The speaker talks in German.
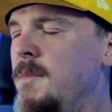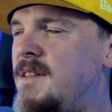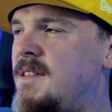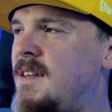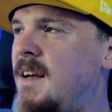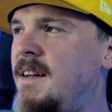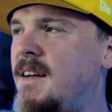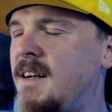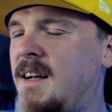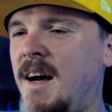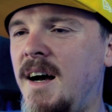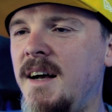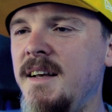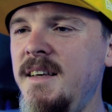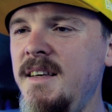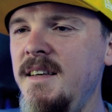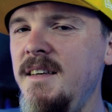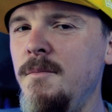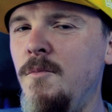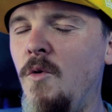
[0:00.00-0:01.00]
mit seiner
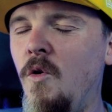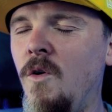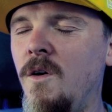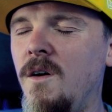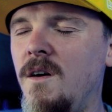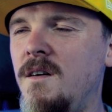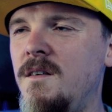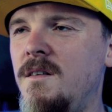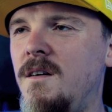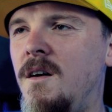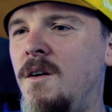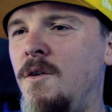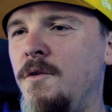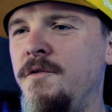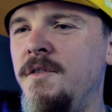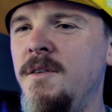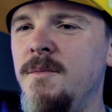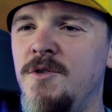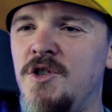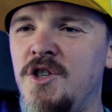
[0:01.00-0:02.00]
KI im Ohr auf
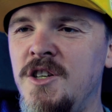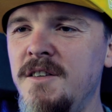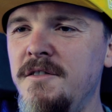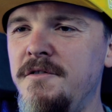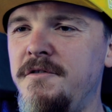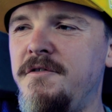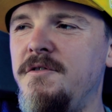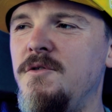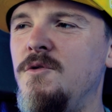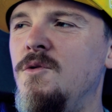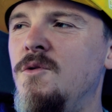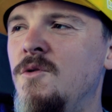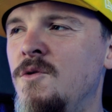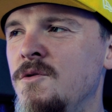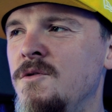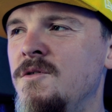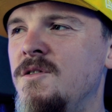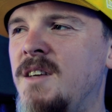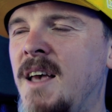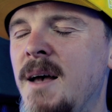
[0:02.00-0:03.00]
einem Schiff
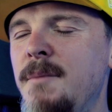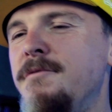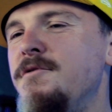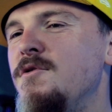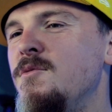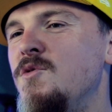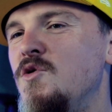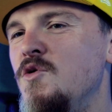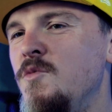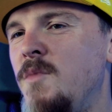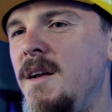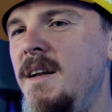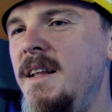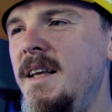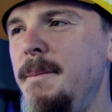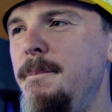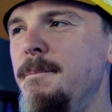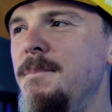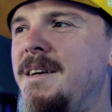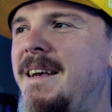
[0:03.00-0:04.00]
und kämpft ums
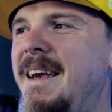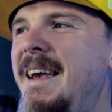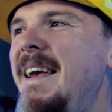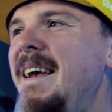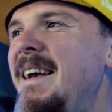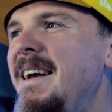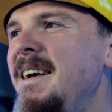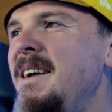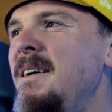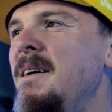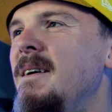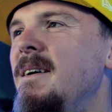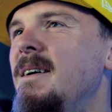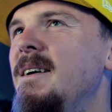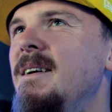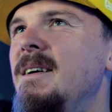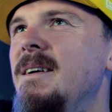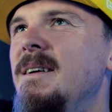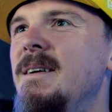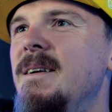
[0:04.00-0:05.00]
Überleben gegen
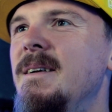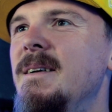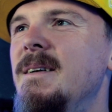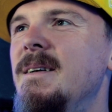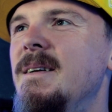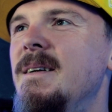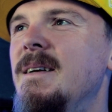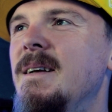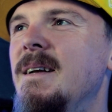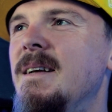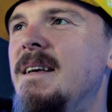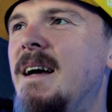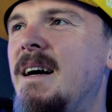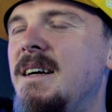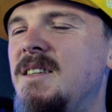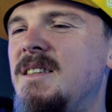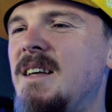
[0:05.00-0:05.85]
ja, ich